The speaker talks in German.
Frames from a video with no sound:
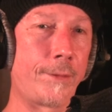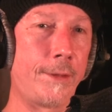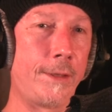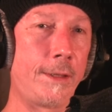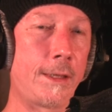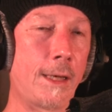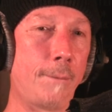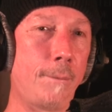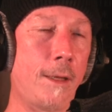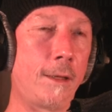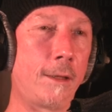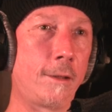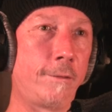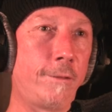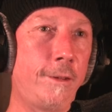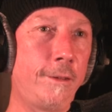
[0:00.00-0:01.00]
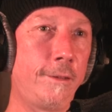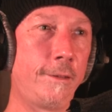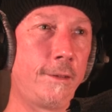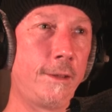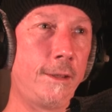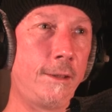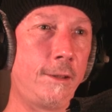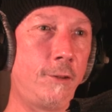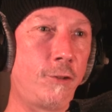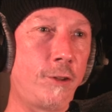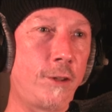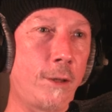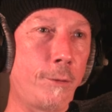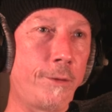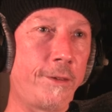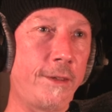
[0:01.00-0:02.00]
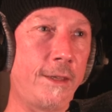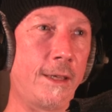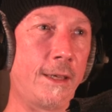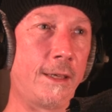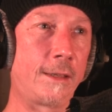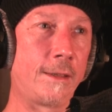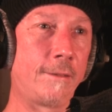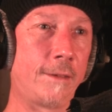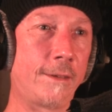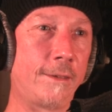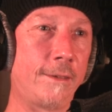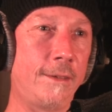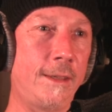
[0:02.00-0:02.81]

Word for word: Die kann mal geflissentlich die Schnausee halten. Was ist denn